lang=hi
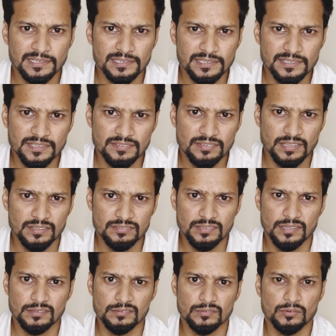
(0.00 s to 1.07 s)
करने के साथ
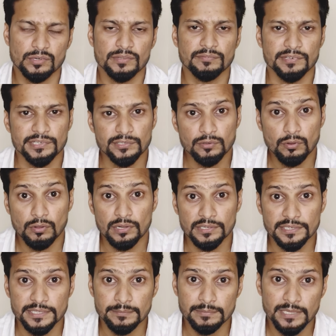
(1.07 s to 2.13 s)
साथ इन्होंने वीडियो
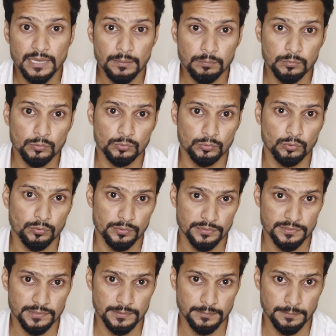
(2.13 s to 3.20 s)
क्वालिटी भी आपको थोड़ी
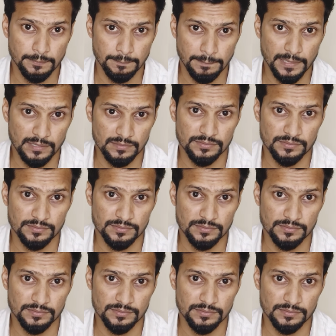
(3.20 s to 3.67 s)
सी पहले